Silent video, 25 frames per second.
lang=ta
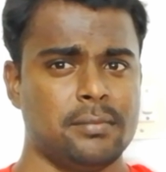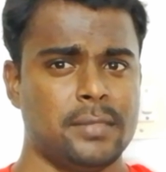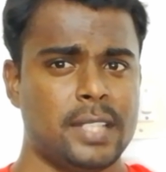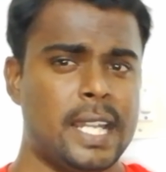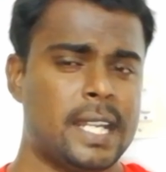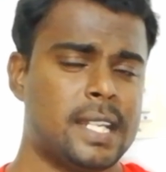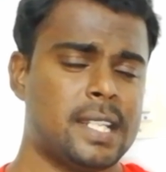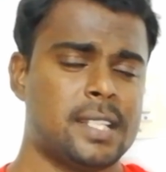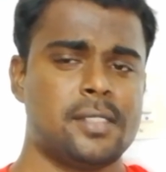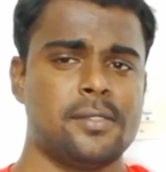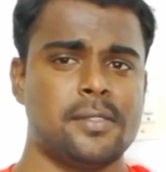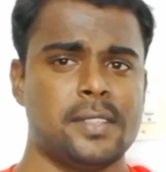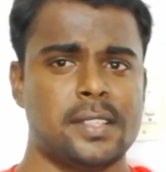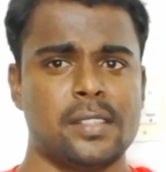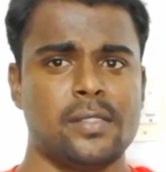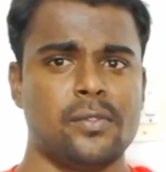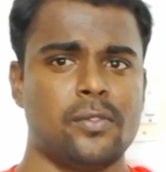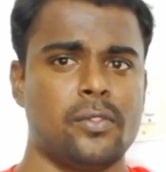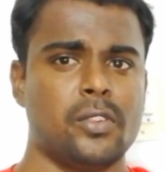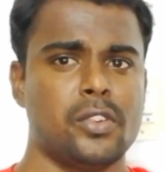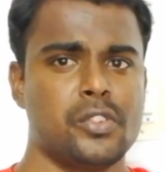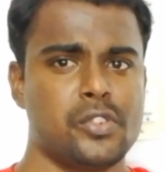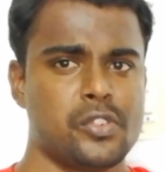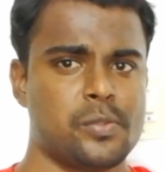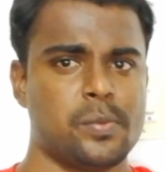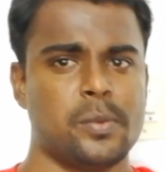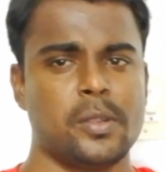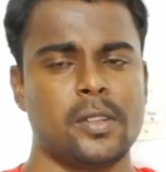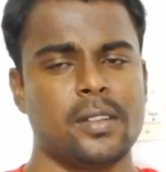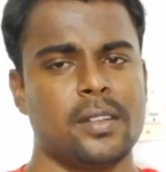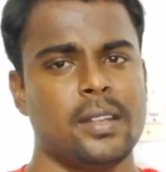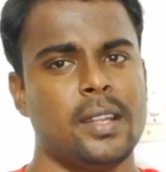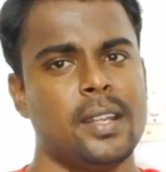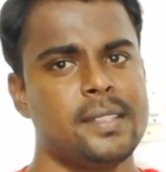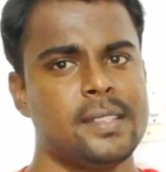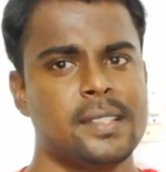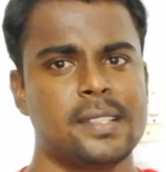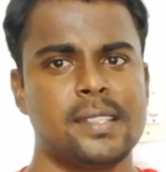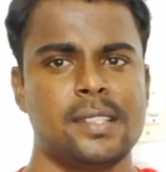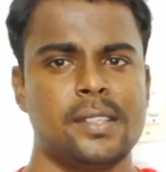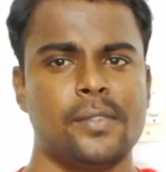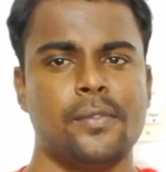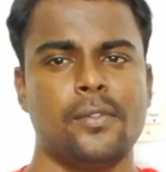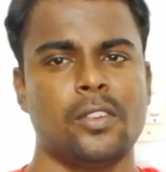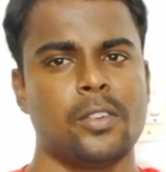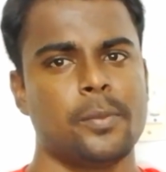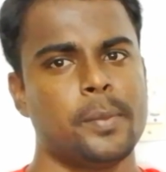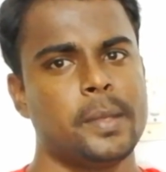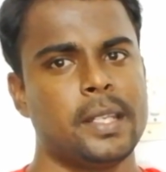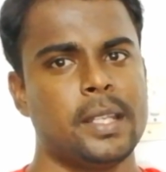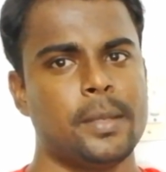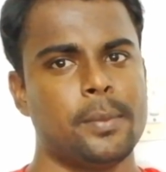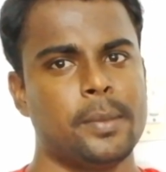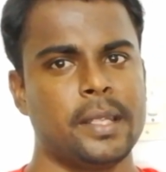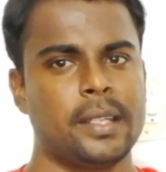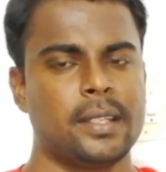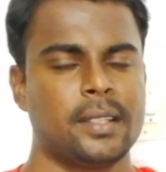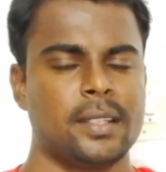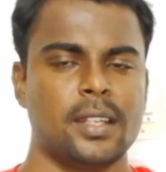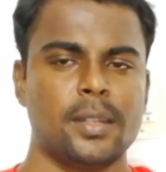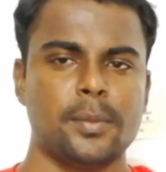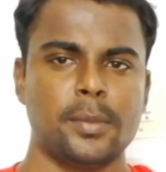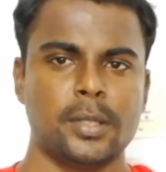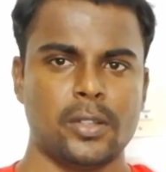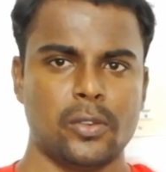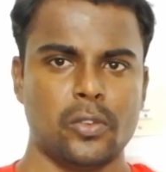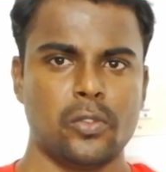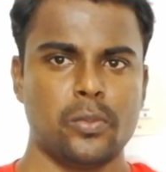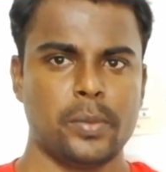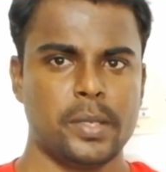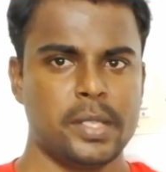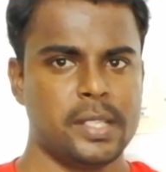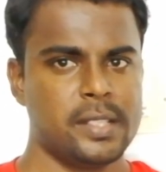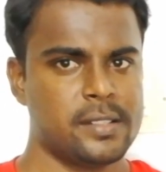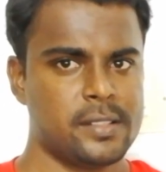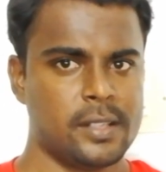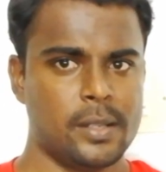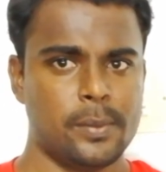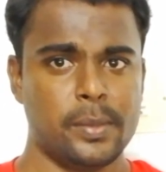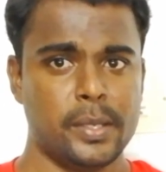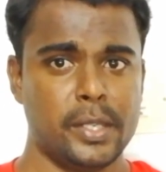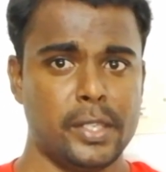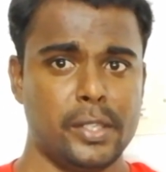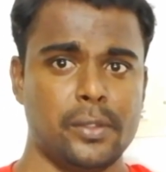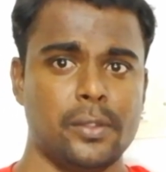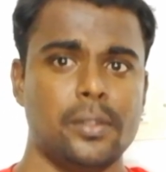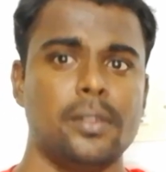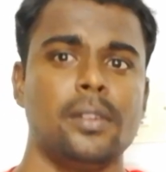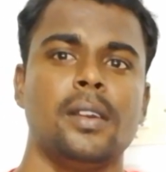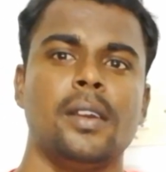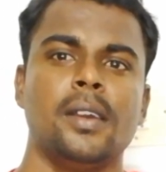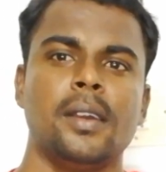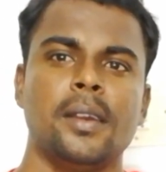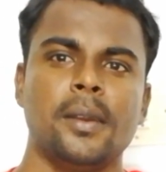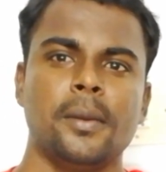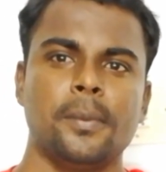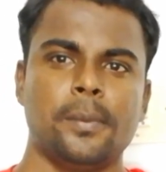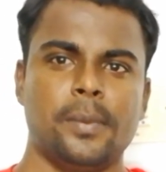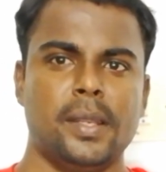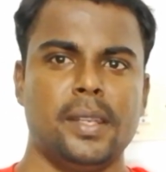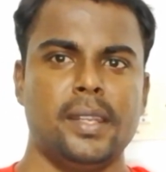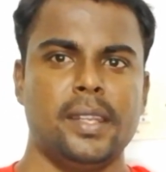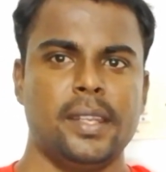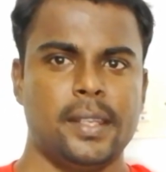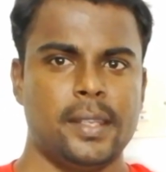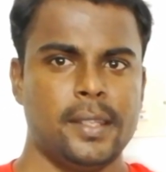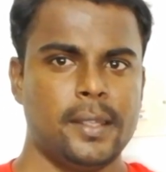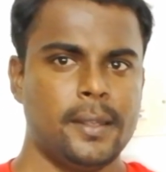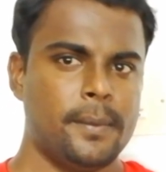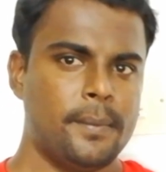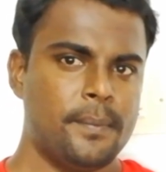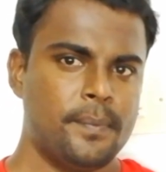லேட்டஸ்ட் வெர்ஷன் ஃபோன் யூஸ் பண்ணுறதுனால சிக்ஸ்டி ஃபோர் பிட் அப்படிங்கிறத நம்ம டவுன்லோட் பண்ணி இன்ஸ்டால் பண்ணிக்கணும் பண்ணிவிட்டு